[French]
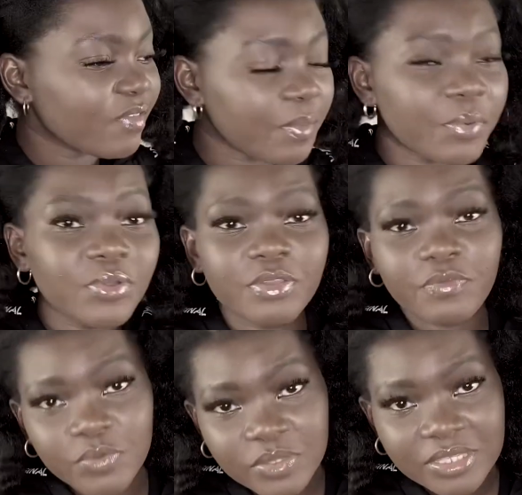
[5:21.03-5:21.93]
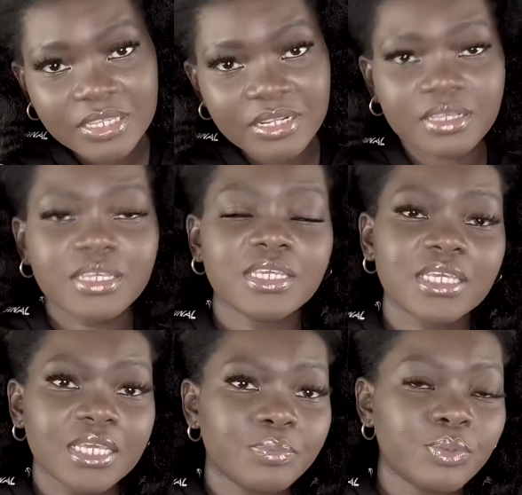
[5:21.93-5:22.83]
va prendre des fossiles
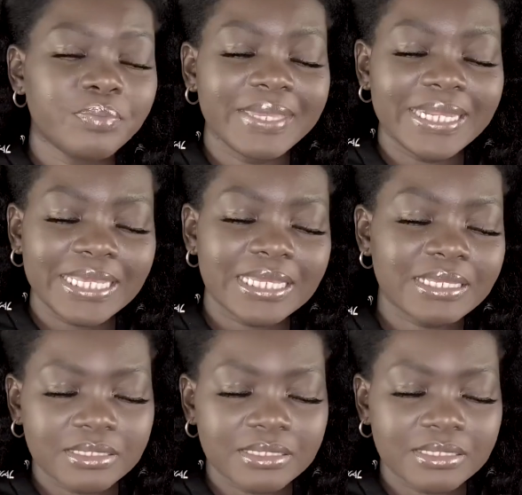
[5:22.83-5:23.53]
et puis mêler